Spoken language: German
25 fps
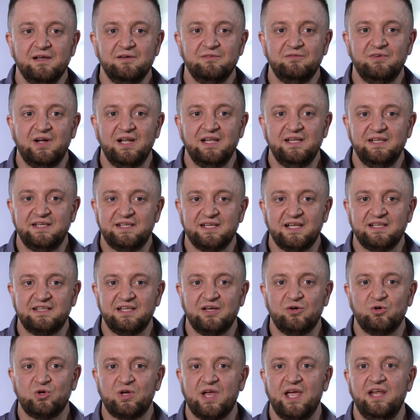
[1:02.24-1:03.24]
weil ich
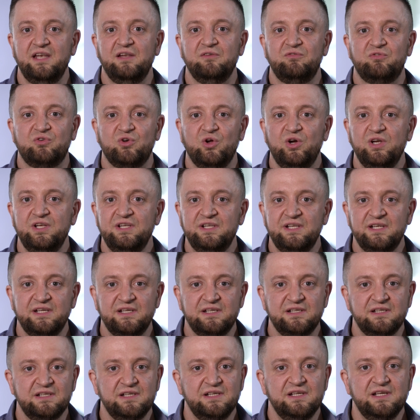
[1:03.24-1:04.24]
hatte auch keine
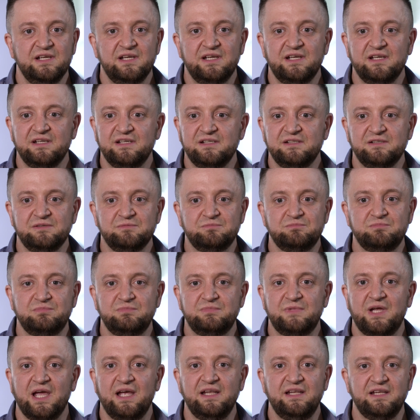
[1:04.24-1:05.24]
Freunde, äh,
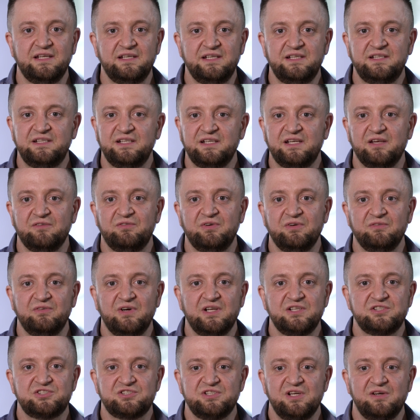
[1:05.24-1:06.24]
keine richtige
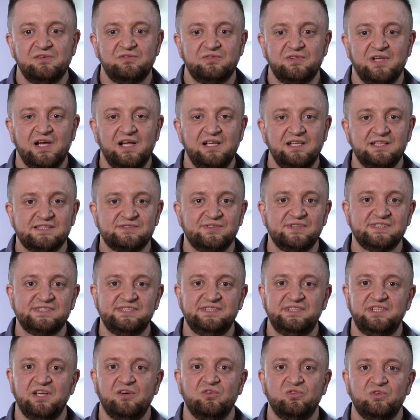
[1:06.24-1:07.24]
Verwandtschaft. Alles, was
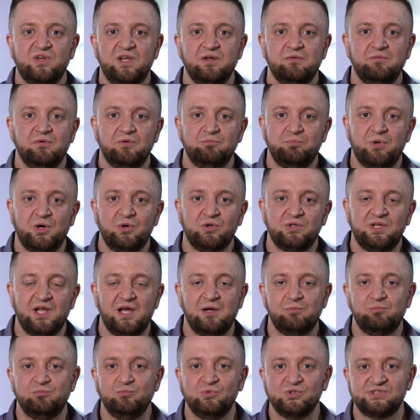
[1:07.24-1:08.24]
ich aufgebaut
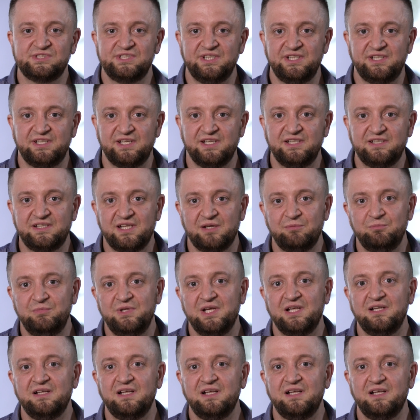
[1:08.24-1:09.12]
habe, musste ich hinter mir